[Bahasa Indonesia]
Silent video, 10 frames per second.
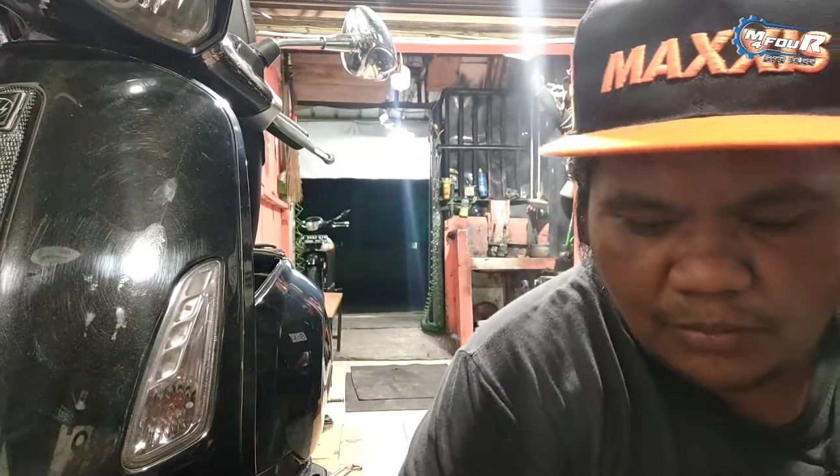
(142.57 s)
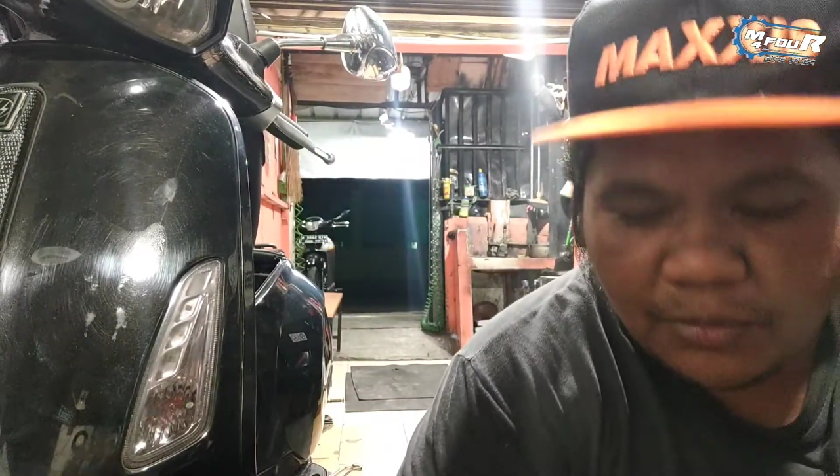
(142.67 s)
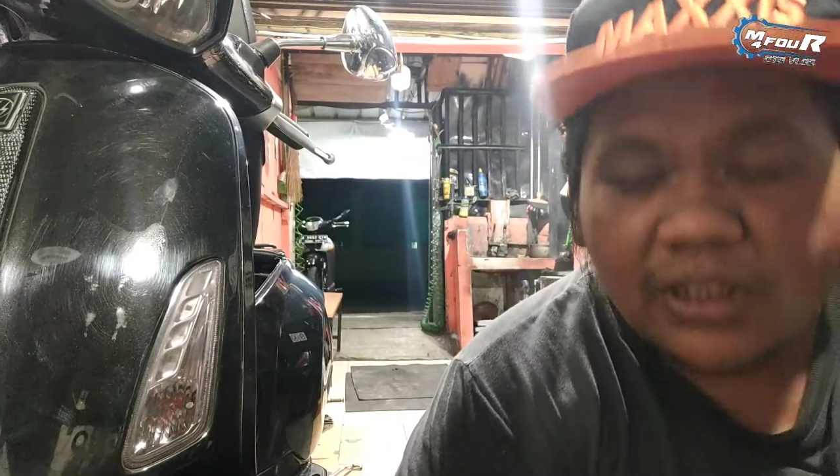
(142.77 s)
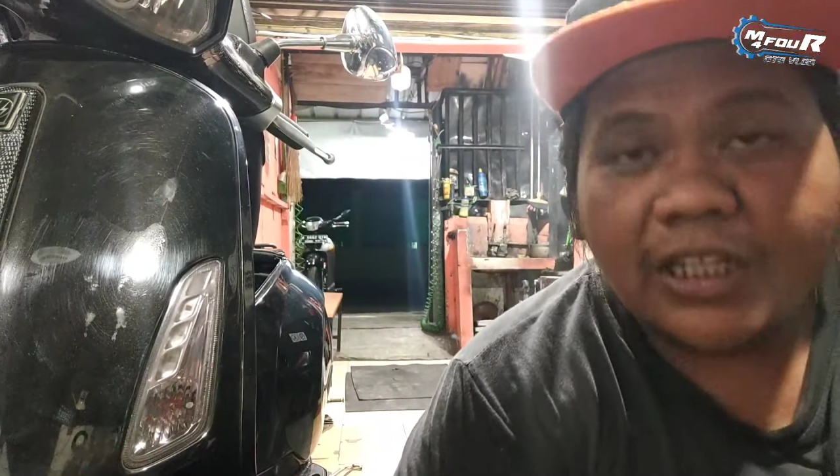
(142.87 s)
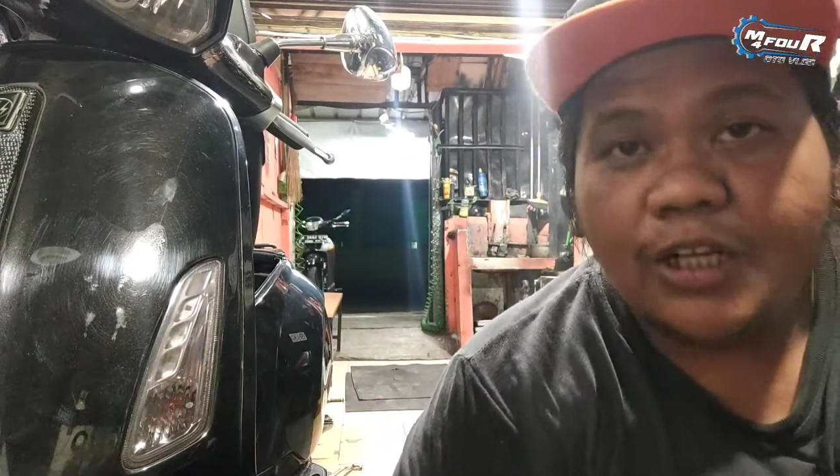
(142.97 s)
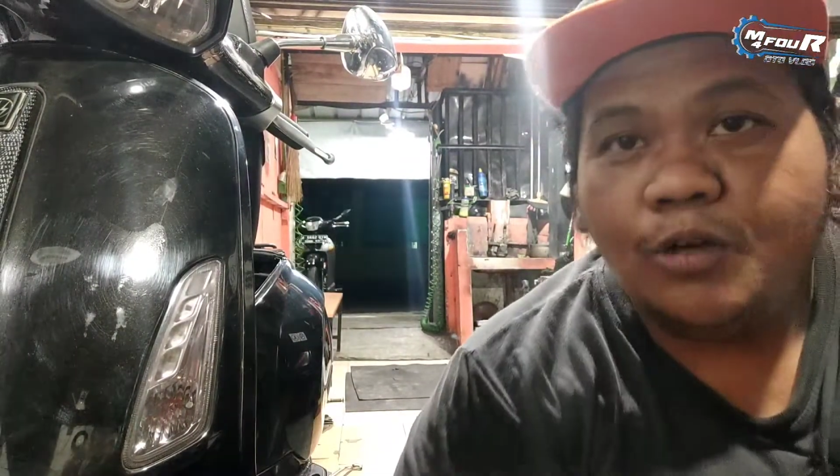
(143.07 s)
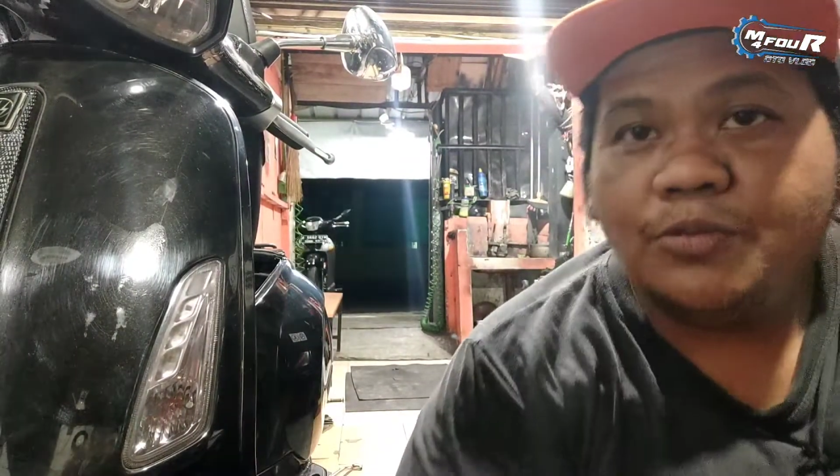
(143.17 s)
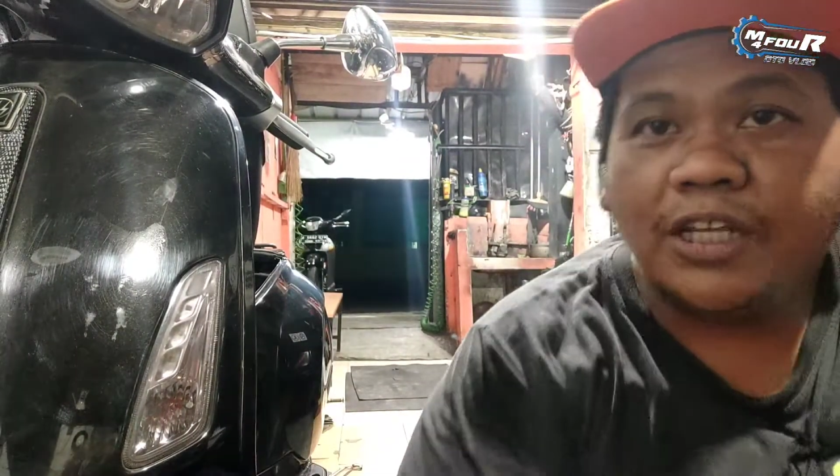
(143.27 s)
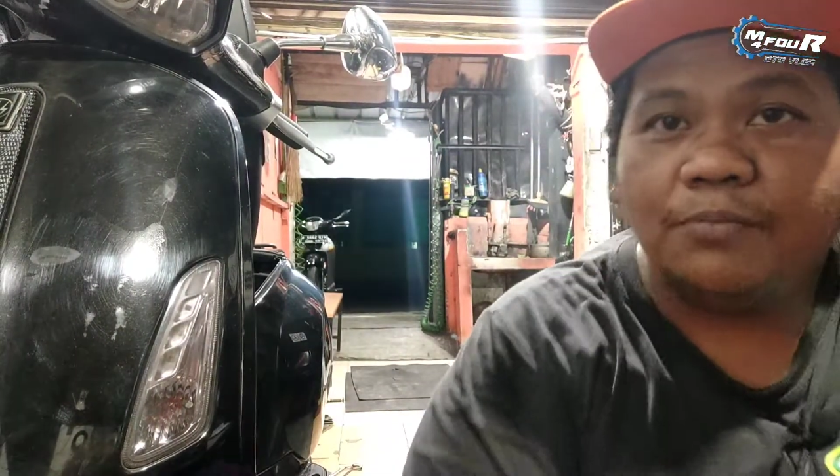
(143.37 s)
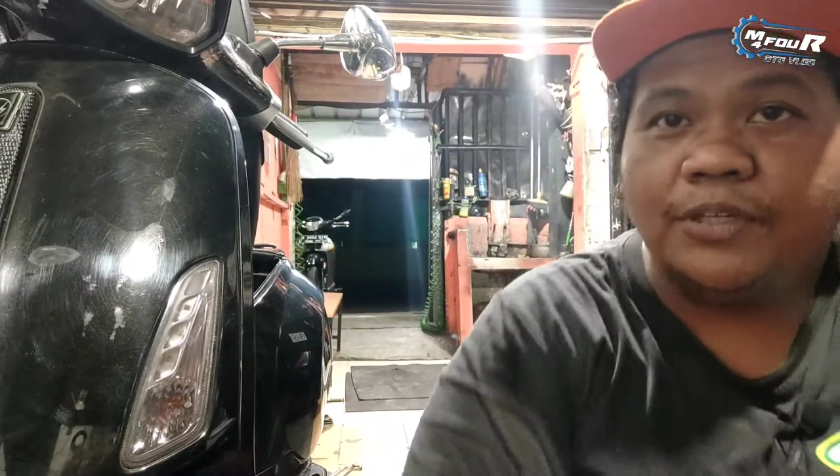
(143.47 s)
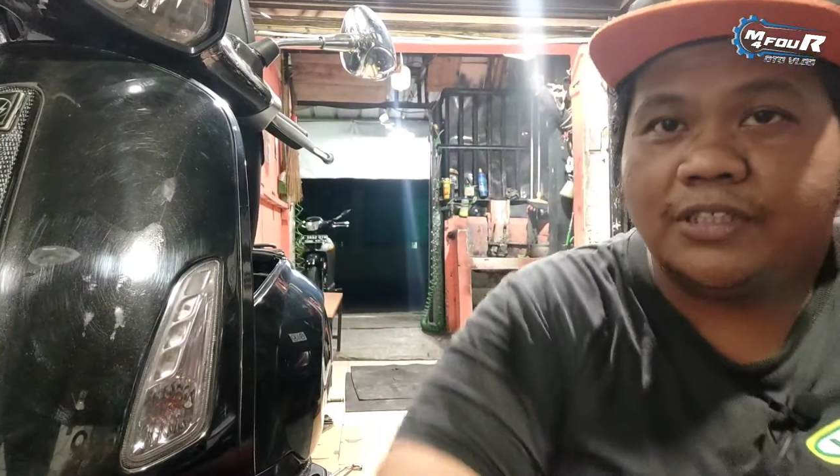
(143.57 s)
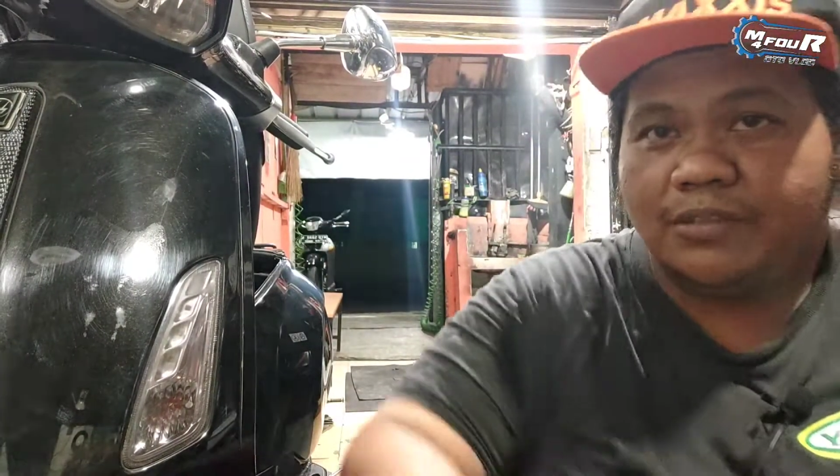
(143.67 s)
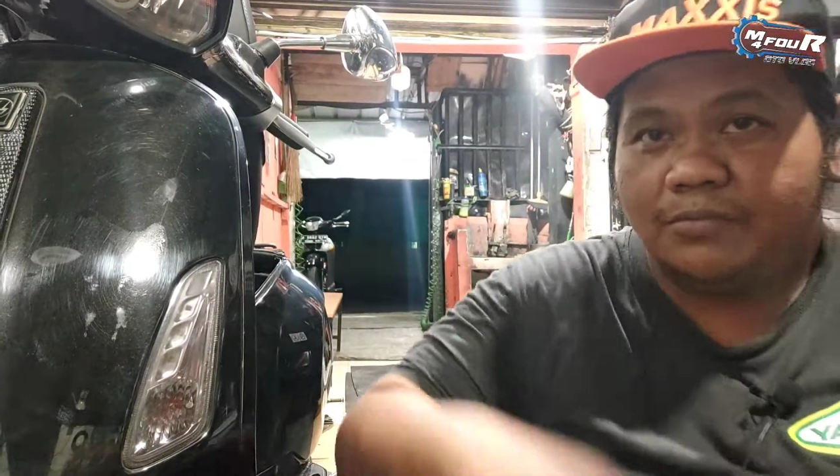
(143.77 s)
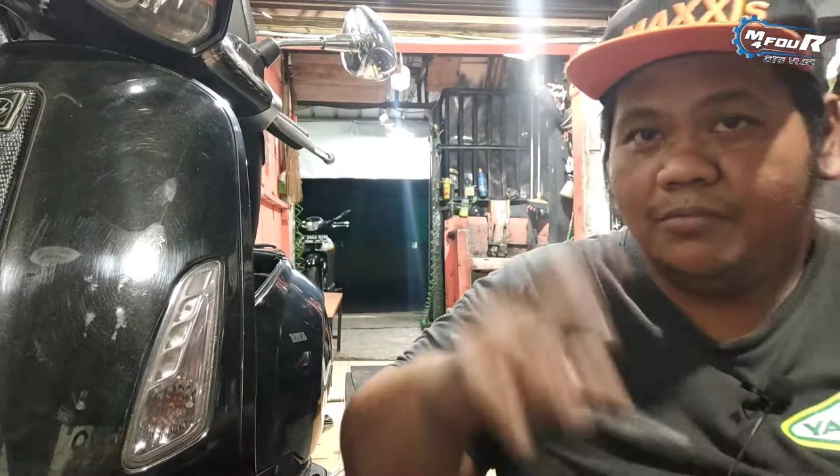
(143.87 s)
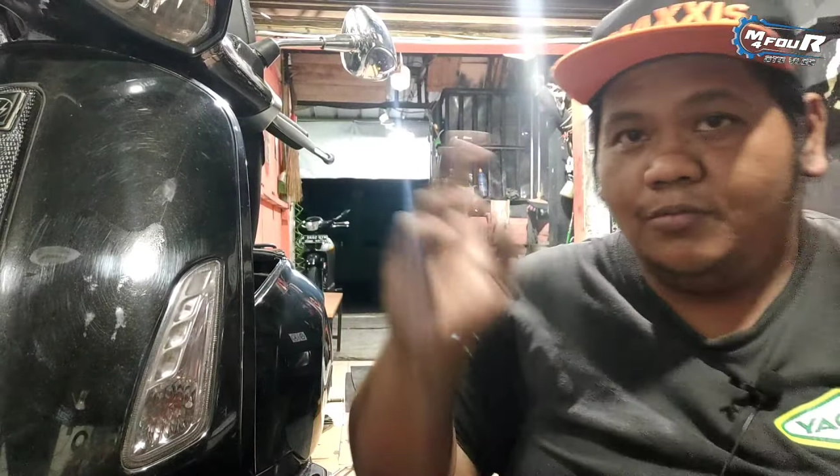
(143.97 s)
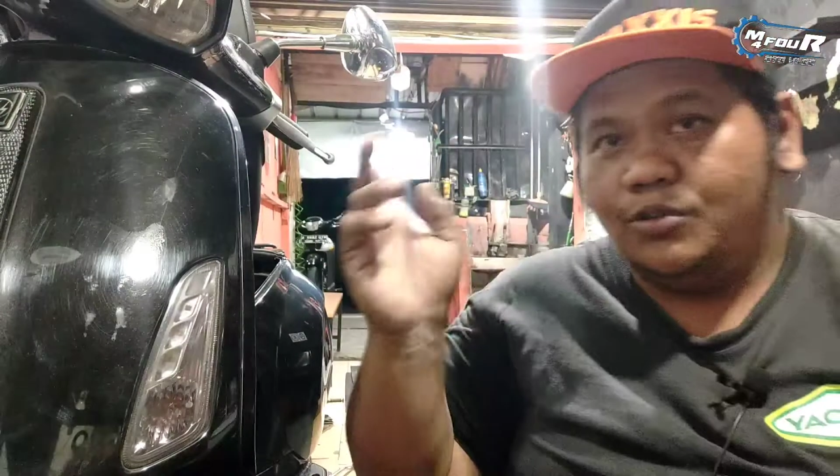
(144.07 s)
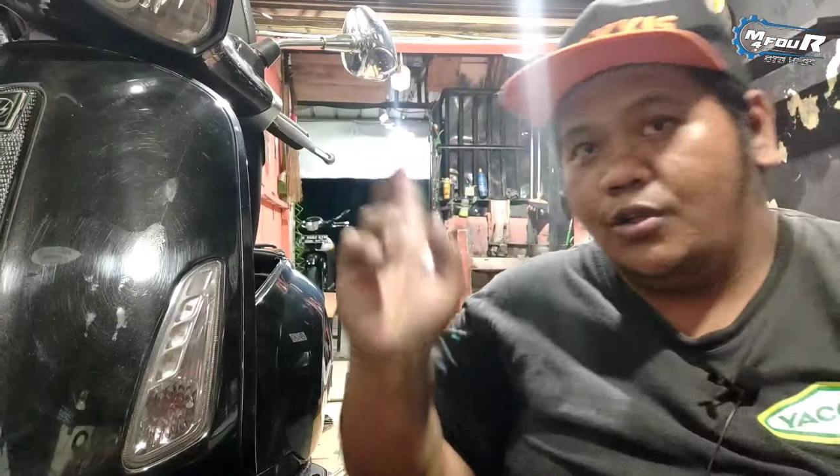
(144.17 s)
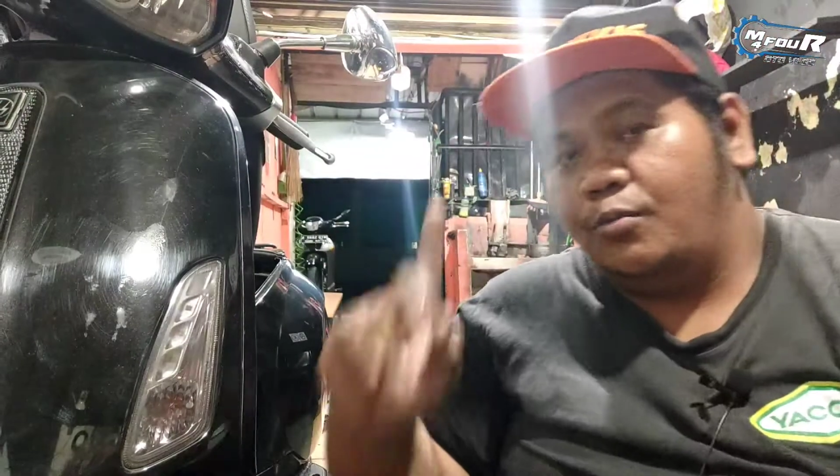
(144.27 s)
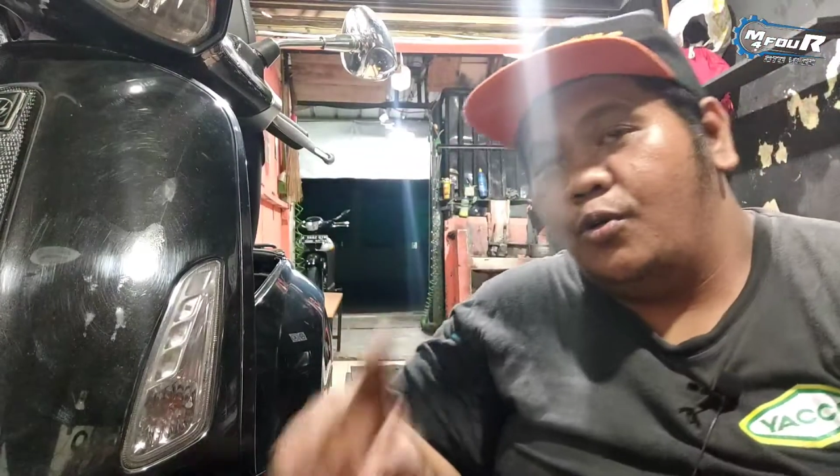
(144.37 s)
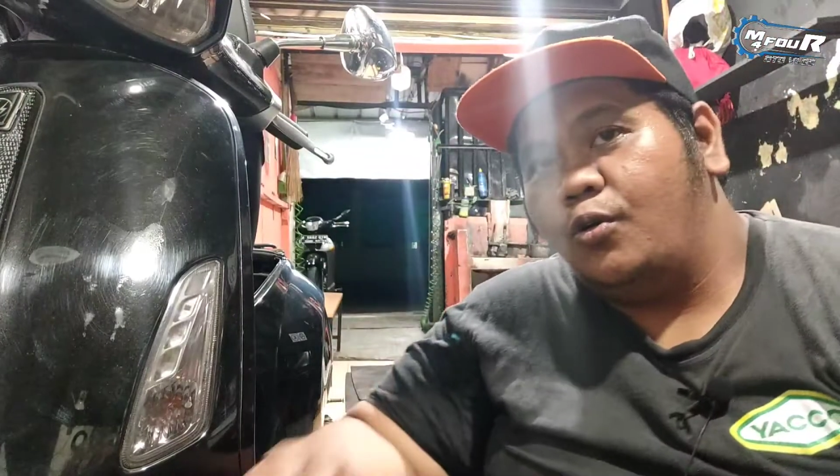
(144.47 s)
minta di home service
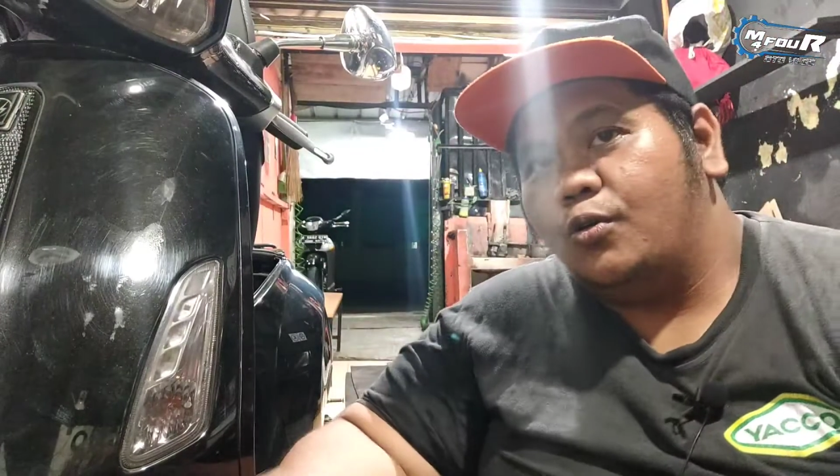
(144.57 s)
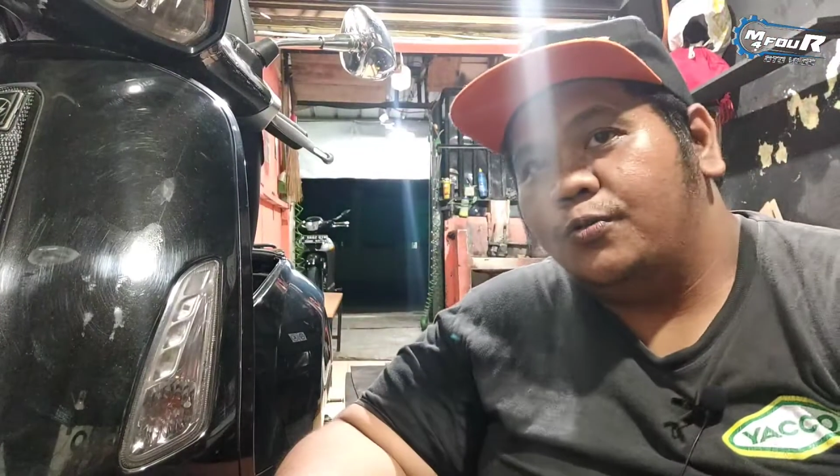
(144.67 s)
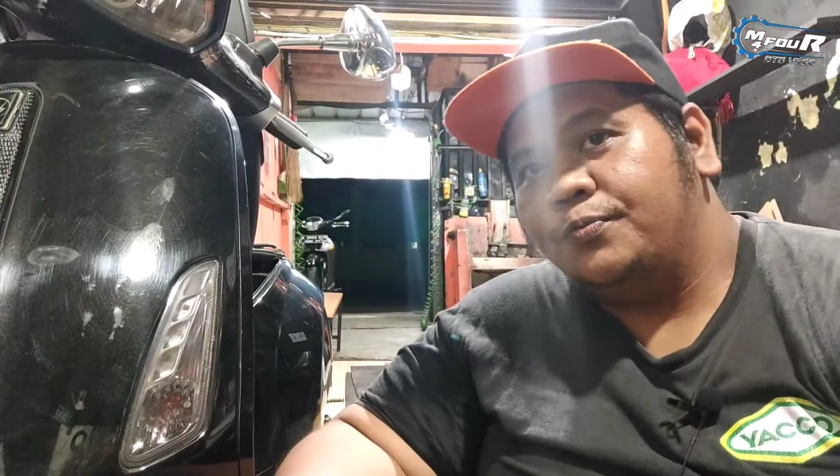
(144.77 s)
motornya mogok